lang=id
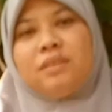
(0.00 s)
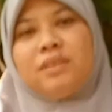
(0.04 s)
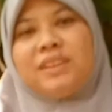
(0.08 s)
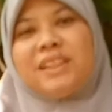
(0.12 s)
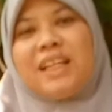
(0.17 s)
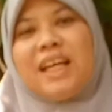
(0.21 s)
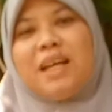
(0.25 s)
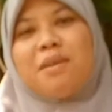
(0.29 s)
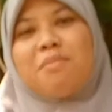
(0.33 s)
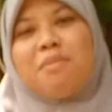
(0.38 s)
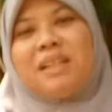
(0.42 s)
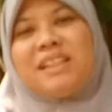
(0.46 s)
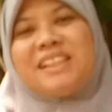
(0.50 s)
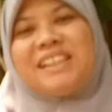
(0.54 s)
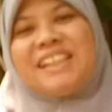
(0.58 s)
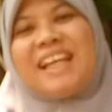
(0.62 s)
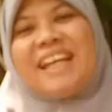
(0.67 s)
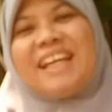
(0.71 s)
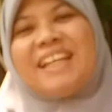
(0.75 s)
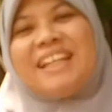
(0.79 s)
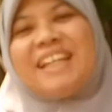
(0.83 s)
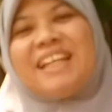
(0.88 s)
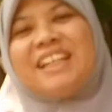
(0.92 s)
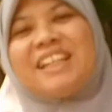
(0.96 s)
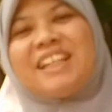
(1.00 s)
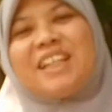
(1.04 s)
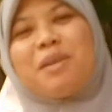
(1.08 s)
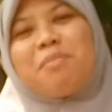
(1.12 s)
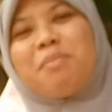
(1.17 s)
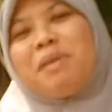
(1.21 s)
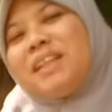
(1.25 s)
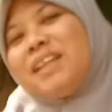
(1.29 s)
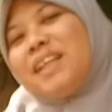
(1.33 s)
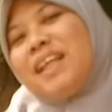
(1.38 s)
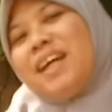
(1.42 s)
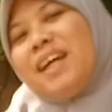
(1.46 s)
Sahabat Zaid dan
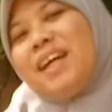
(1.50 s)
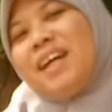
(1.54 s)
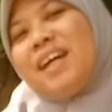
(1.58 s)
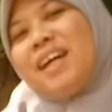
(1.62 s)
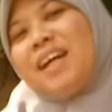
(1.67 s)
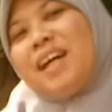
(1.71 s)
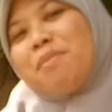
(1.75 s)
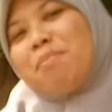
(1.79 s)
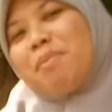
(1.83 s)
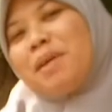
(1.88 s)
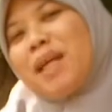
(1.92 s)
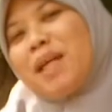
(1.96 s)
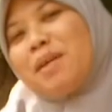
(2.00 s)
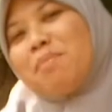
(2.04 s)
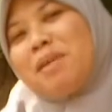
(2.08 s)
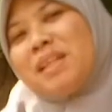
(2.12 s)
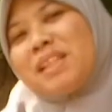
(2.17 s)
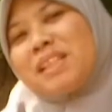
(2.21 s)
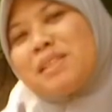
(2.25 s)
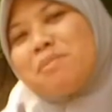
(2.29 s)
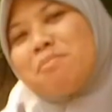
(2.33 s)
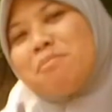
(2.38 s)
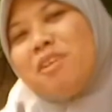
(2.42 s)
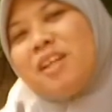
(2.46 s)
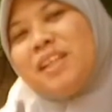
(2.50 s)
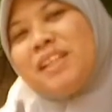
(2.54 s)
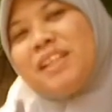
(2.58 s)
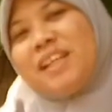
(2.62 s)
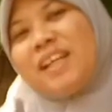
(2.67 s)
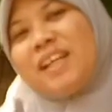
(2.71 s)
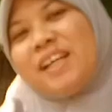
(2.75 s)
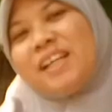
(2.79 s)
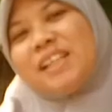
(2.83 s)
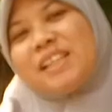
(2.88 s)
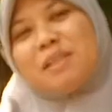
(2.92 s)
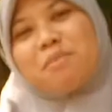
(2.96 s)
Sabita, apa kabar
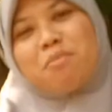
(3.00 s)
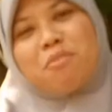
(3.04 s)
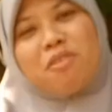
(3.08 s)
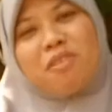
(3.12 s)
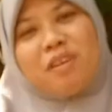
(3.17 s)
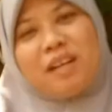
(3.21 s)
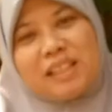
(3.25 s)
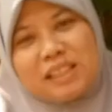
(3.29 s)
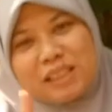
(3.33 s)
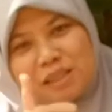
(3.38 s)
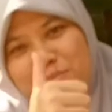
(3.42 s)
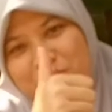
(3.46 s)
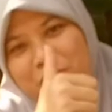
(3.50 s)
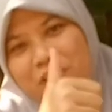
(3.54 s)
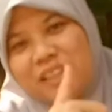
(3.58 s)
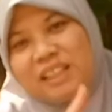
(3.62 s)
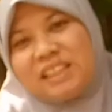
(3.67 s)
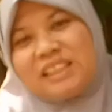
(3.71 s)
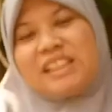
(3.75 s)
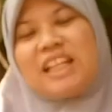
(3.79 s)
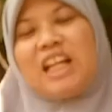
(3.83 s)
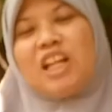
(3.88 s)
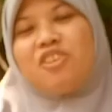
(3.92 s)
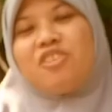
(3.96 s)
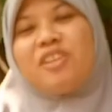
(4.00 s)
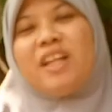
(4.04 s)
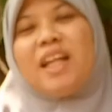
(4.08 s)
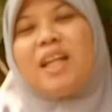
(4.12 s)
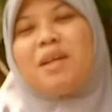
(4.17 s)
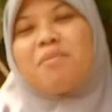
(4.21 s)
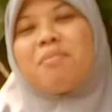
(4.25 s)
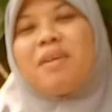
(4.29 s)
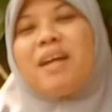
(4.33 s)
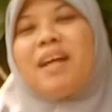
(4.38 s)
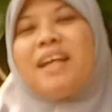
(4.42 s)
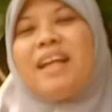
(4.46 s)
semuanya? Semoga semuanya selalu
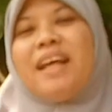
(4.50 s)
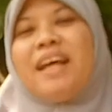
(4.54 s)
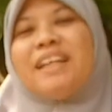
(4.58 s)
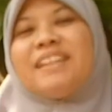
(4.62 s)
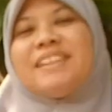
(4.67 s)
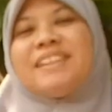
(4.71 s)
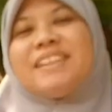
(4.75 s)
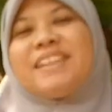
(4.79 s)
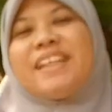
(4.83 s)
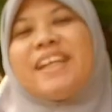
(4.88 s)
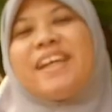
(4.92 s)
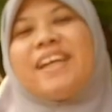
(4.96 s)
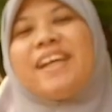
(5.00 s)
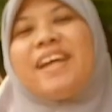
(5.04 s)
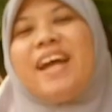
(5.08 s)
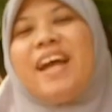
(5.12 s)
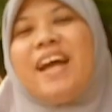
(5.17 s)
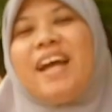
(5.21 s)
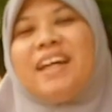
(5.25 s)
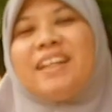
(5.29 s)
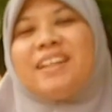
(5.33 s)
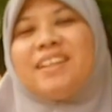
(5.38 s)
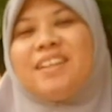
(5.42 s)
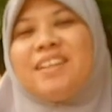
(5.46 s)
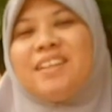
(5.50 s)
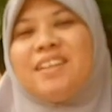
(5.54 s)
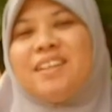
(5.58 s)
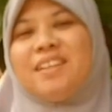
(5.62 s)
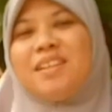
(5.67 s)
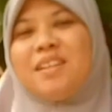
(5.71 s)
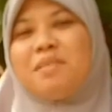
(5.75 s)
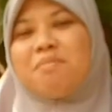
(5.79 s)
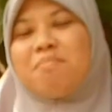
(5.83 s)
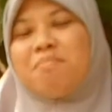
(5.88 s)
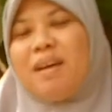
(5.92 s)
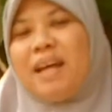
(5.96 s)
dalam keadaan sehat.
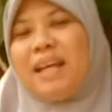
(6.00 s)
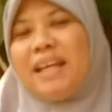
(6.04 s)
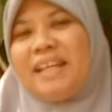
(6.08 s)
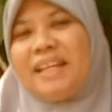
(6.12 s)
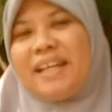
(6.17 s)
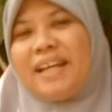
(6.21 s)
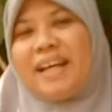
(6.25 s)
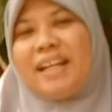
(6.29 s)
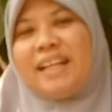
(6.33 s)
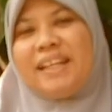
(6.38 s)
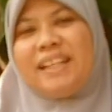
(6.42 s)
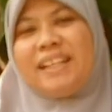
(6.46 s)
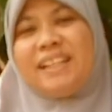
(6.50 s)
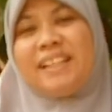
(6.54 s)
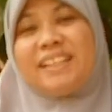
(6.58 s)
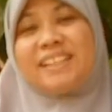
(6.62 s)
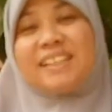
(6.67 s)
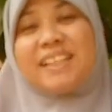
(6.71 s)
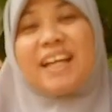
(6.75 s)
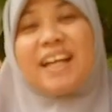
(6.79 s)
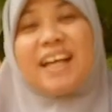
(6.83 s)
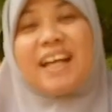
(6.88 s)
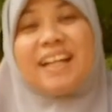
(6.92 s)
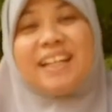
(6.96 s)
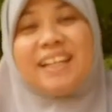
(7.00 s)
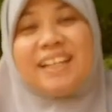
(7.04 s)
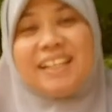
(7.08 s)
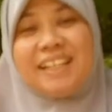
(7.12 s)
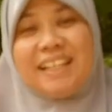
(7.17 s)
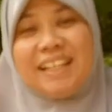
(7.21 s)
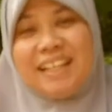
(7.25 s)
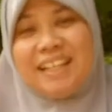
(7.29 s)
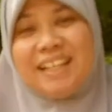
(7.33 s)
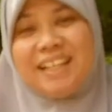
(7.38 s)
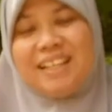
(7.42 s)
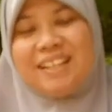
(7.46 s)
Baik, kali kisah kali
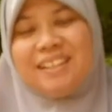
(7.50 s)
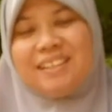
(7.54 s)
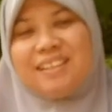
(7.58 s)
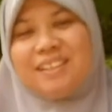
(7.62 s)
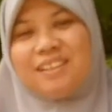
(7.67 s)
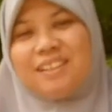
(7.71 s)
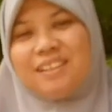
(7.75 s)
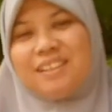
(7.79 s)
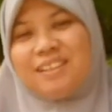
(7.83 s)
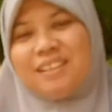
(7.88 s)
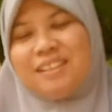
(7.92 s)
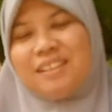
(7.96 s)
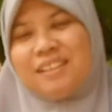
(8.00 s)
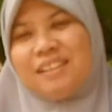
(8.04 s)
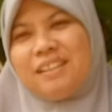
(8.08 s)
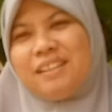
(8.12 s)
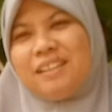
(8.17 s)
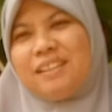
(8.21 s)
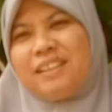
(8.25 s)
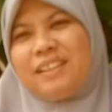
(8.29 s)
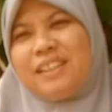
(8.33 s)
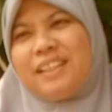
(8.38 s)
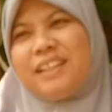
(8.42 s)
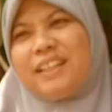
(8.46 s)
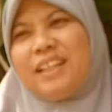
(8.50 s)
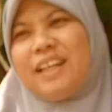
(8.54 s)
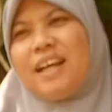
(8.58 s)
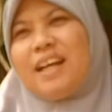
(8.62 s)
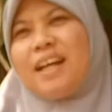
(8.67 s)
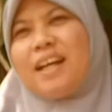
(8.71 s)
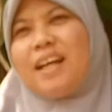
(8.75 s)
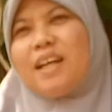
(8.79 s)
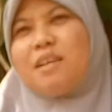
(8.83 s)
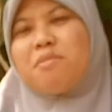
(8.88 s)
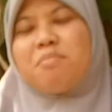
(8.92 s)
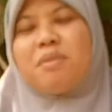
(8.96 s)
ini Uh,
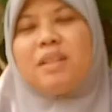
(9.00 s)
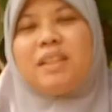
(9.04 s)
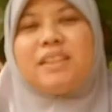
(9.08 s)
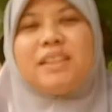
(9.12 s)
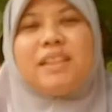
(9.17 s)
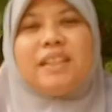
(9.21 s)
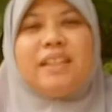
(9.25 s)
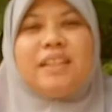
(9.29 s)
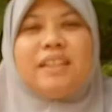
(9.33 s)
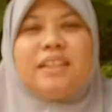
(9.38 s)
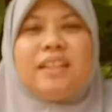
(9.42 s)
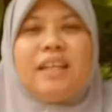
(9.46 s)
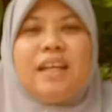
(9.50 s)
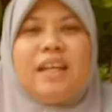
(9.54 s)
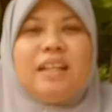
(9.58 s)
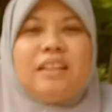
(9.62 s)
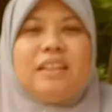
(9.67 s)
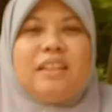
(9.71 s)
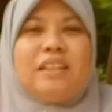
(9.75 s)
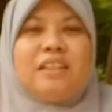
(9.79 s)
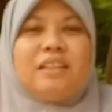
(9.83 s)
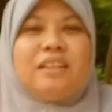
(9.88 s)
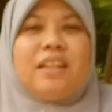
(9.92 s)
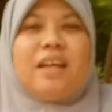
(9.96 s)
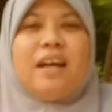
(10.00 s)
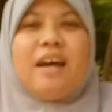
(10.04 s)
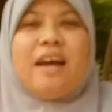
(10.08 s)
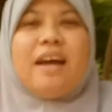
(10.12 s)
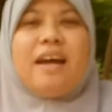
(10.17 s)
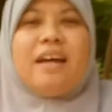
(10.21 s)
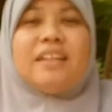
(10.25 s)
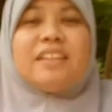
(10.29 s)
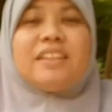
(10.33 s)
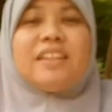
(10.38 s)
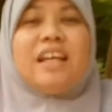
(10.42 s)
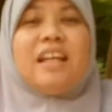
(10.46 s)
kita akan bercerita
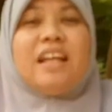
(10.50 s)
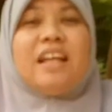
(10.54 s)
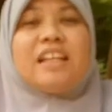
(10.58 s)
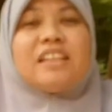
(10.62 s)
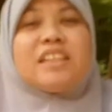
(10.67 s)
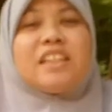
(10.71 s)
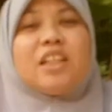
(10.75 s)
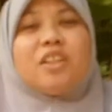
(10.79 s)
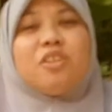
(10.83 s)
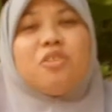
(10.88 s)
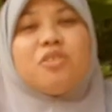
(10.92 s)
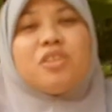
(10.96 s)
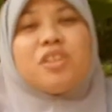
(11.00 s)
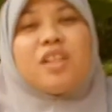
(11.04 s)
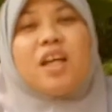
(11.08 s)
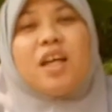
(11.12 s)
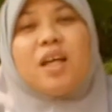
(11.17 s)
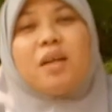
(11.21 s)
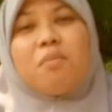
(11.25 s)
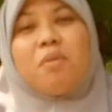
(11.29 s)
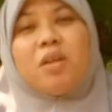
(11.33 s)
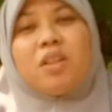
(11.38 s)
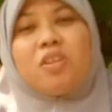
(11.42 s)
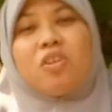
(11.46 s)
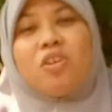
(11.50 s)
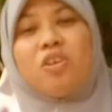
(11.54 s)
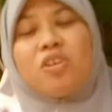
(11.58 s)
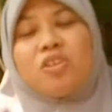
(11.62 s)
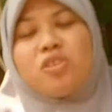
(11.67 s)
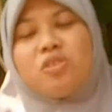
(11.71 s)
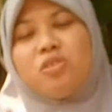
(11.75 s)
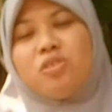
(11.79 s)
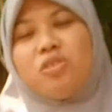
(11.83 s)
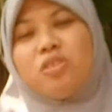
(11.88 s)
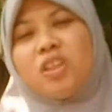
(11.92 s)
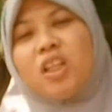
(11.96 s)
tentang salah satu sahabat
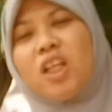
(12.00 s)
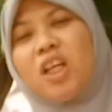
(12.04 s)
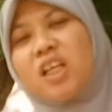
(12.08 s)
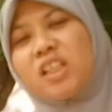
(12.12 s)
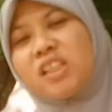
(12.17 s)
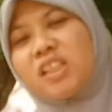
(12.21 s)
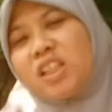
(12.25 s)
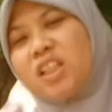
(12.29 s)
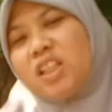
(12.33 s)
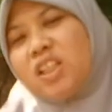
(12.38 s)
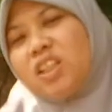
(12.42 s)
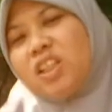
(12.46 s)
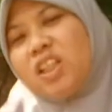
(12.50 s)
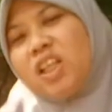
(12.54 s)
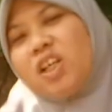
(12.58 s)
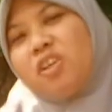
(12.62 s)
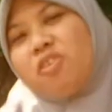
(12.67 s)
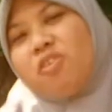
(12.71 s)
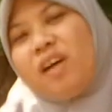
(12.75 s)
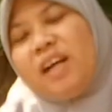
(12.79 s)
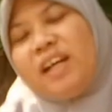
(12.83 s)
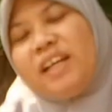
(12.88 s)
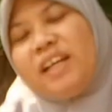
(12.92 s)
Rasulullah Shallallahu